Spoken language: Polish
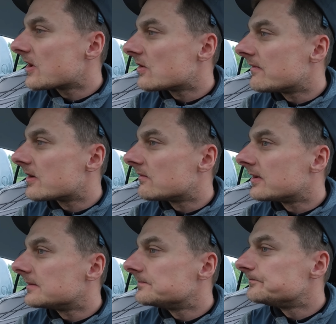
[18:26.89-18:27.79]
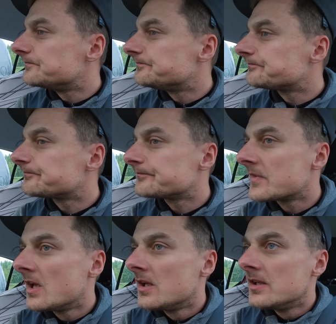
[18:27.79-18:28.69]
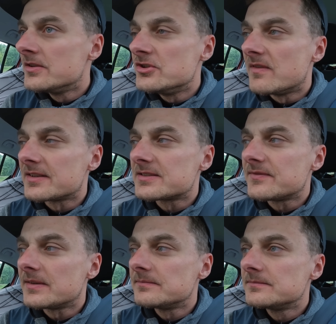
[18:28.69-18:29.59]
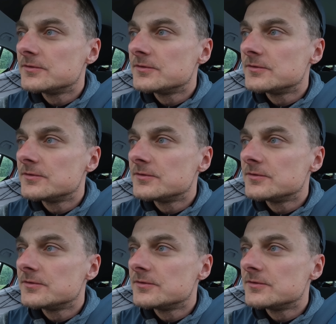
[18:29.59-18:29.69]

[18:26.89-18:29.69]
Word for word: rowerowe dziwactwa.